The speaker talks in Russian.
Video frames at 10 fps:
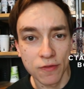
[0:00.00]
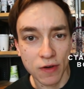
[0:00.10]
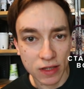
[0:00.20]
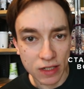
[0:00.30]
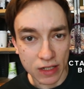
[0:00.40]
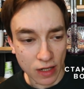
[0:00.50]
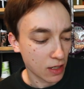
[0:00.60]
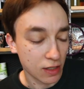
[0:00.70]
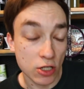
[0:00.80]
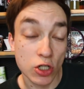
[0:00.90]
воды.
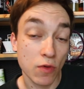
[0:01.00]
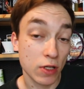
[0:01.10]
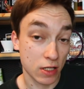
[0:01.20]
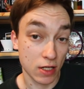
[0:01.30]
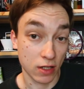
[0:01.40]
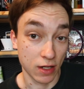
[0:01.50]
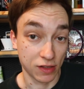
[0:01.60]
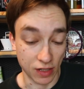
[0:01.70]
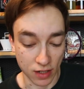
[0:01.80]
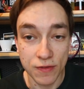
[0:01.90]
Для чего это делается?